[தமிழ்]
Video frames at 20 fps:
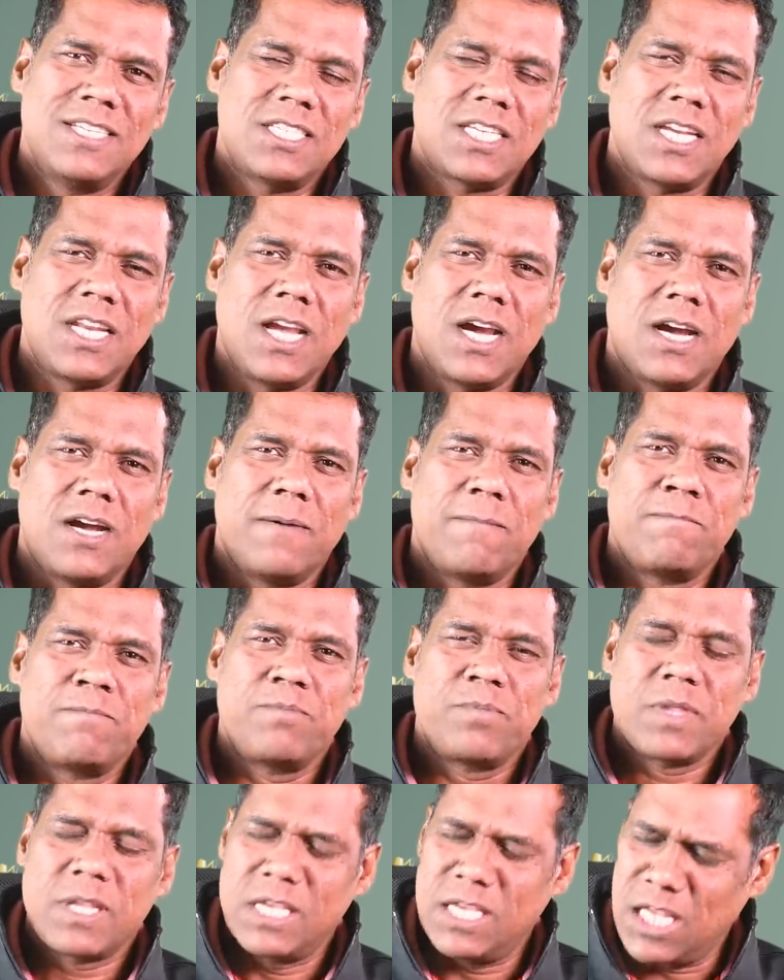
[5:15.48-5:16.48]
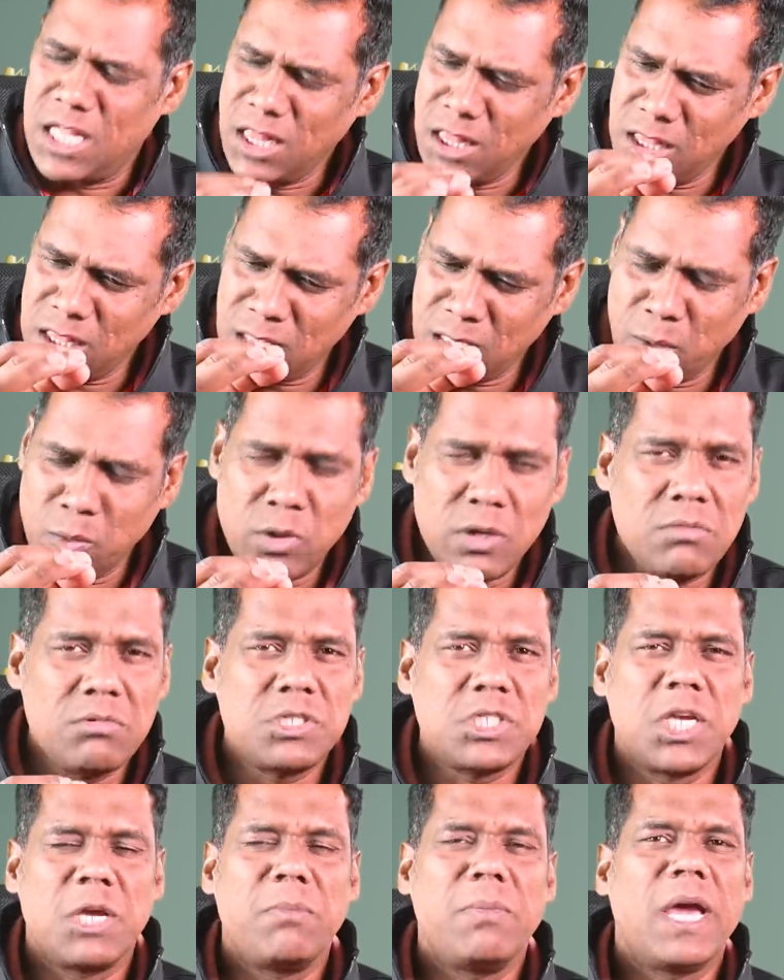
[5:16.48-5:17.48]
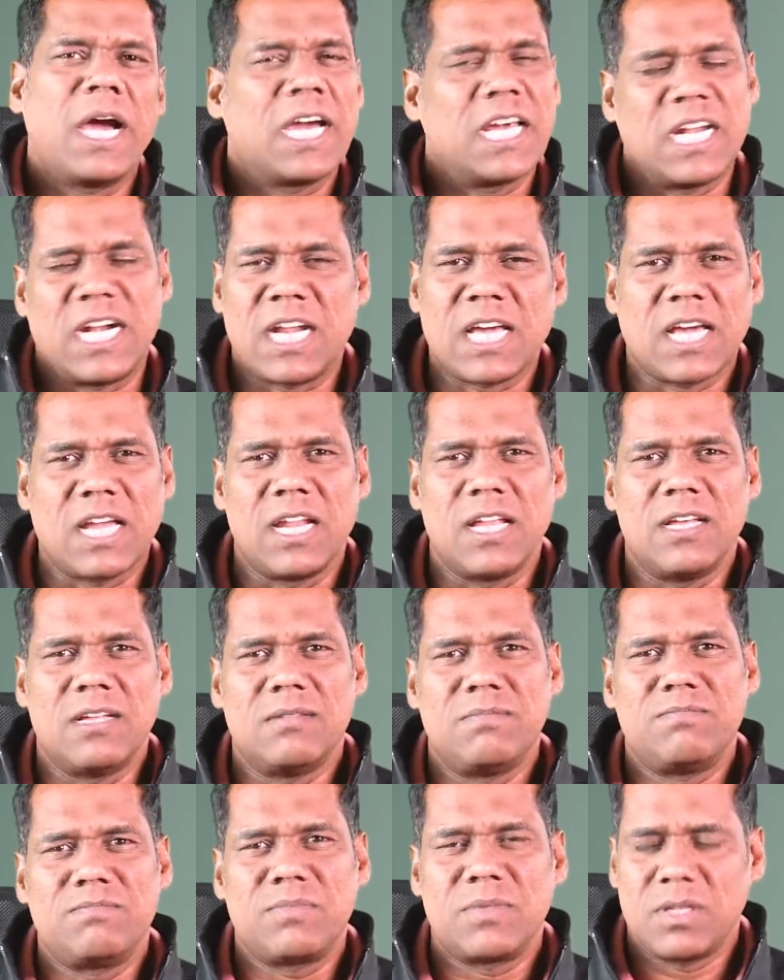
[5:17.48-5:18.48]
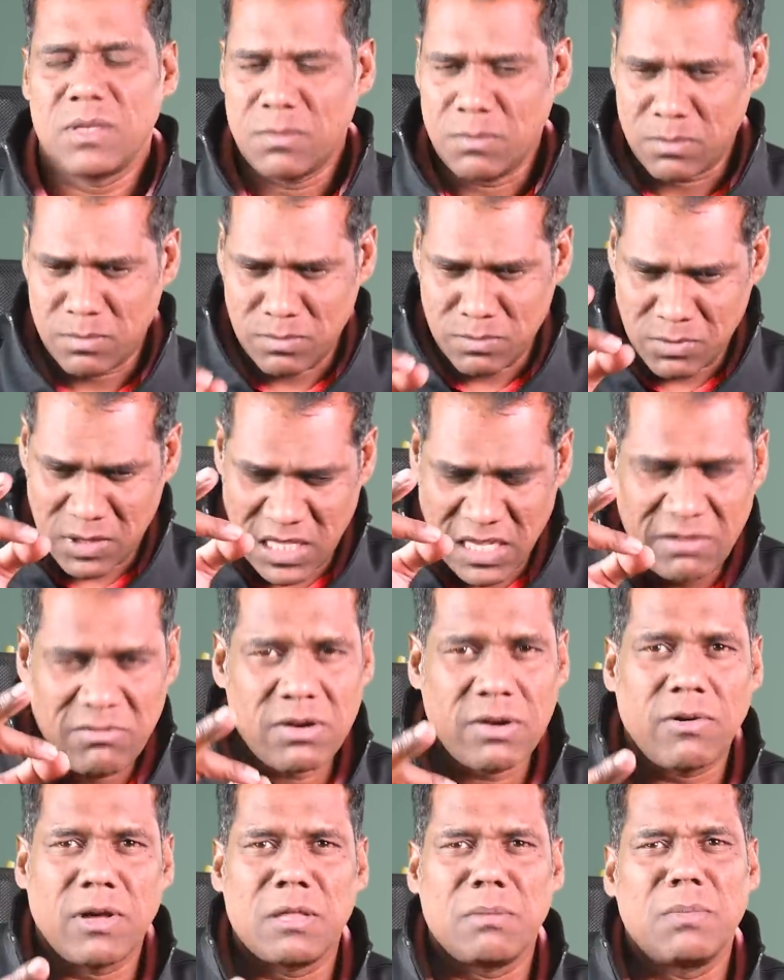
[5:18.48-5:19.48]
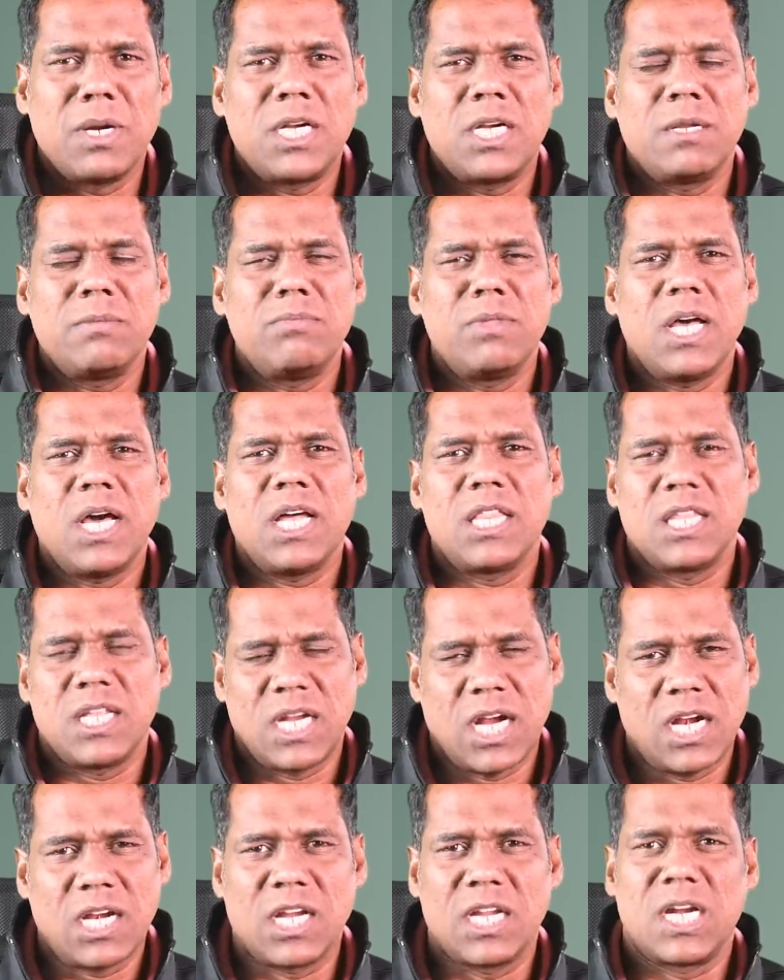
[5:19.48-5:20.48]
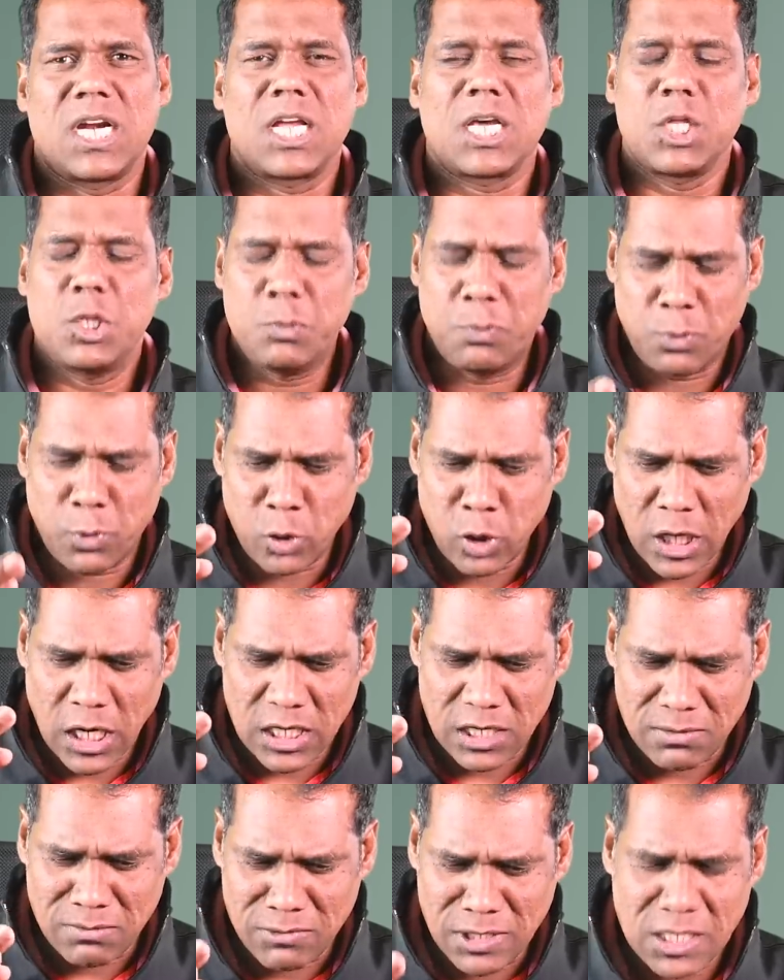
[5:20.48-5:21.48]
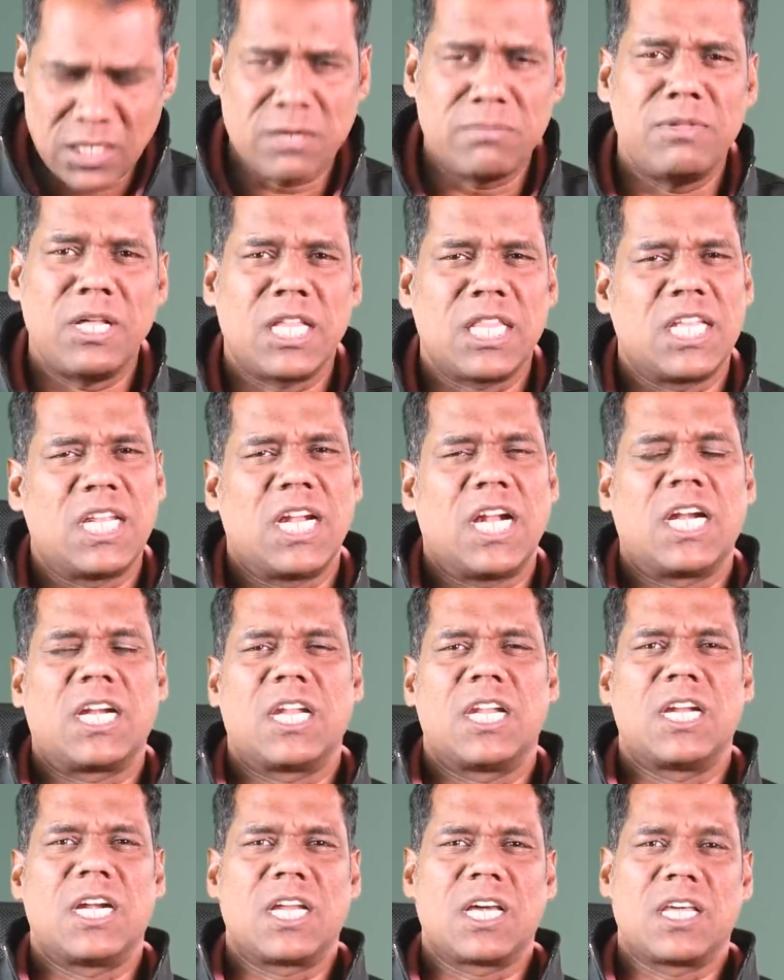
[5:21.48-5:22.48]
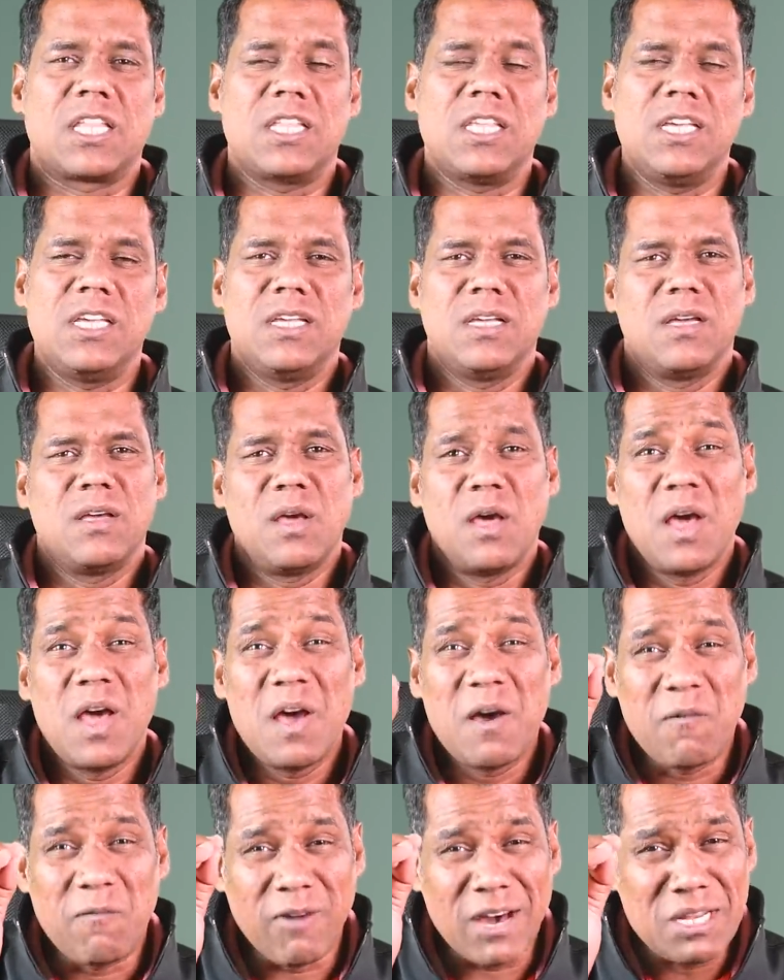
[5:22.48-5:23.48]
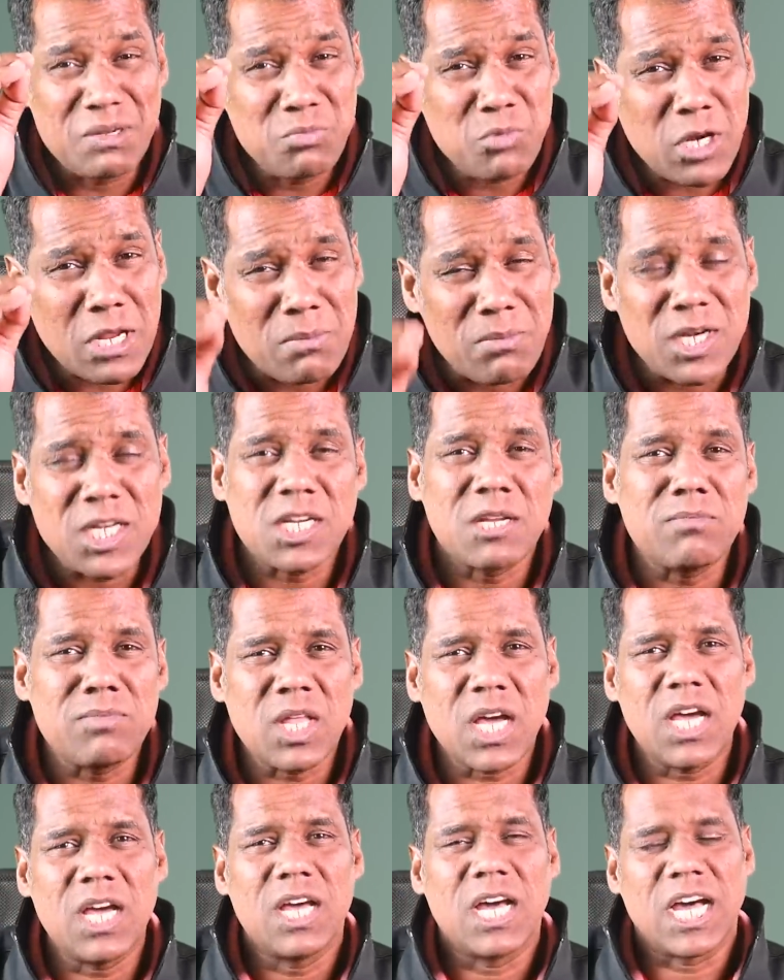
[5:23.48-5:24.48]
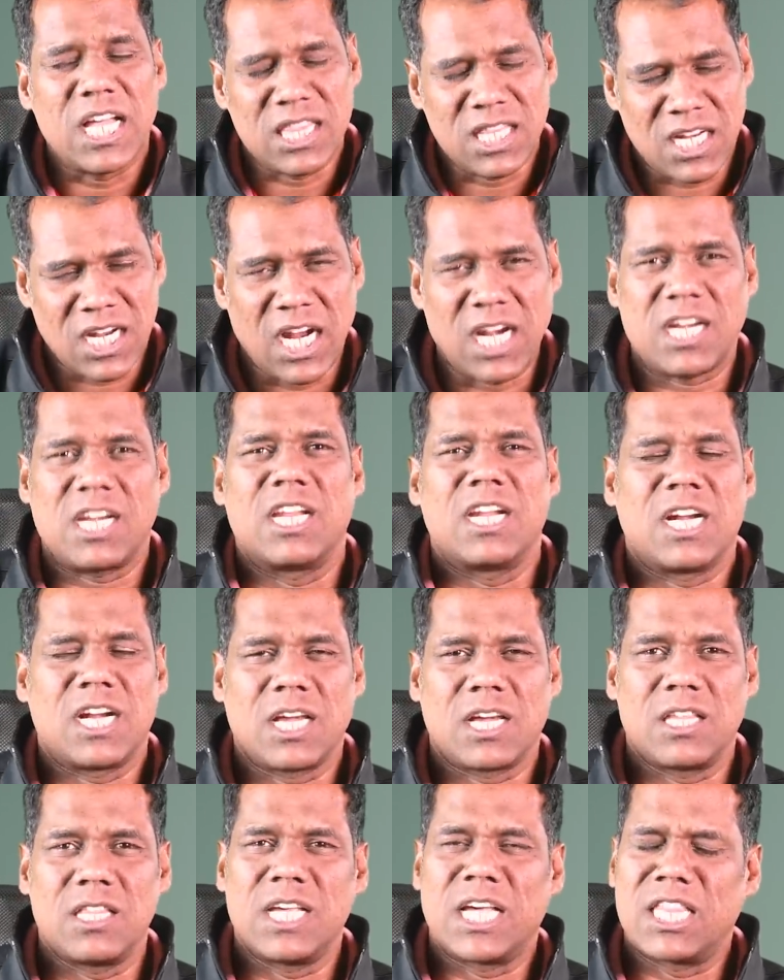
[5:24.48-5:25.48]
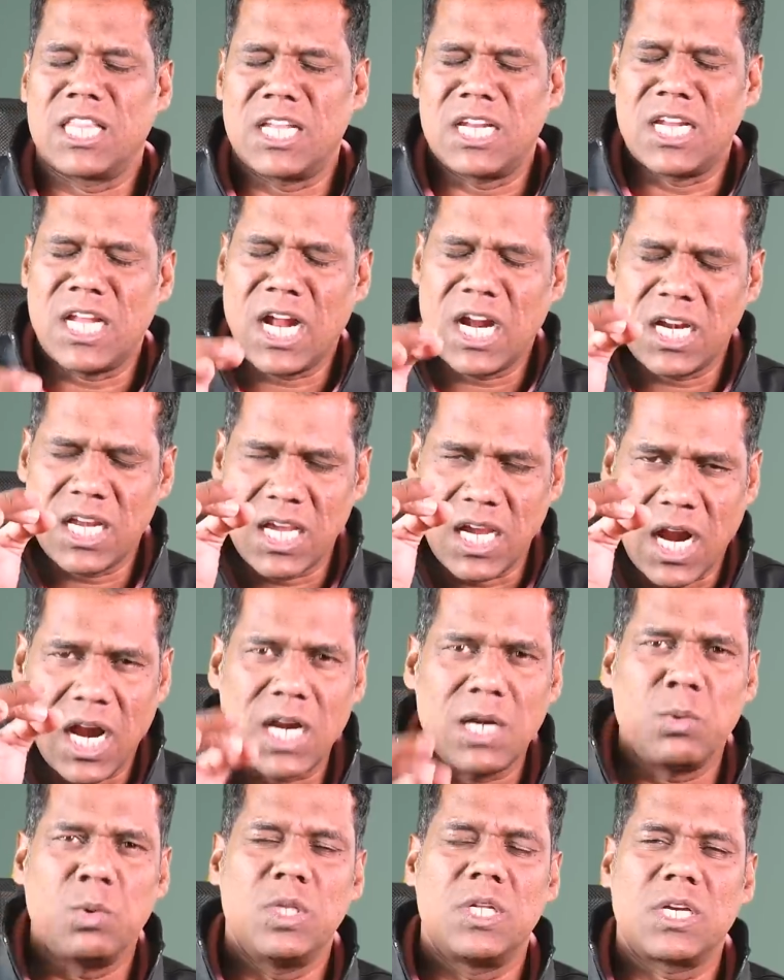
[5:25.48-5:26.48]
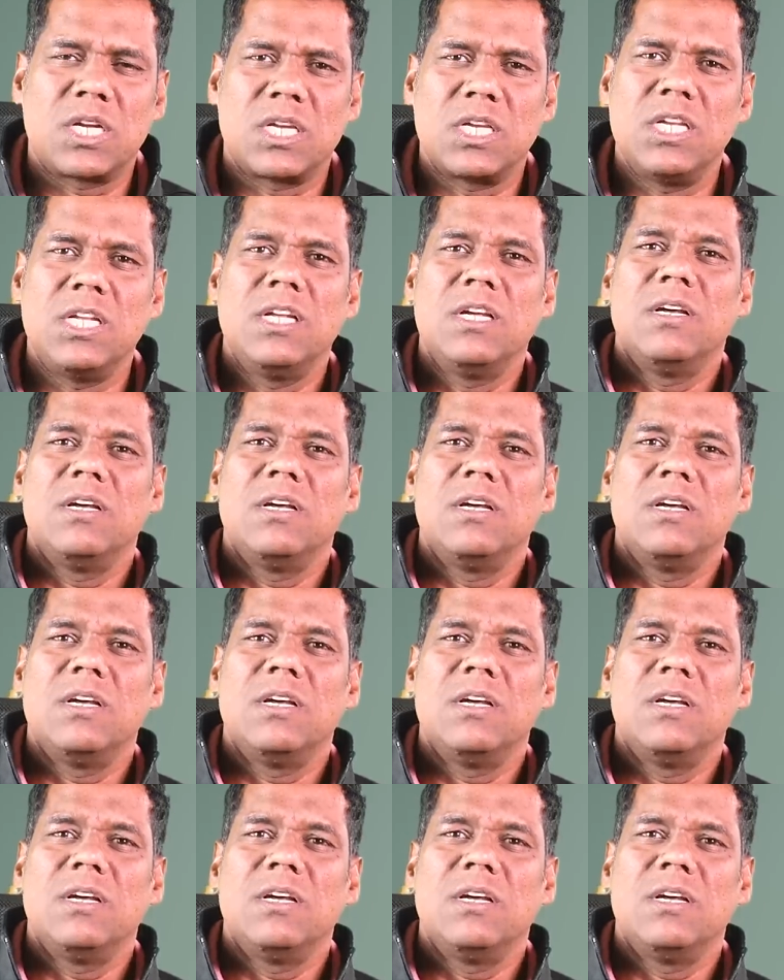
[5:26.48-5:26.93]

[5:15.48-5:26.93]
சரியா எந்த ஒரு விஷயமே அங்க நடக்கலை தீவிரவாதம் மட்டும்தான் அந்த நாட்டில் நடக்குது போராட்டம் மட்டும்தான் அந்த நாட்டில் நடக்குது வன்முறை மட்டும்தான் அந்த நாட்டில் நடக்குது அந்த நாடை ஆள்வதற்கு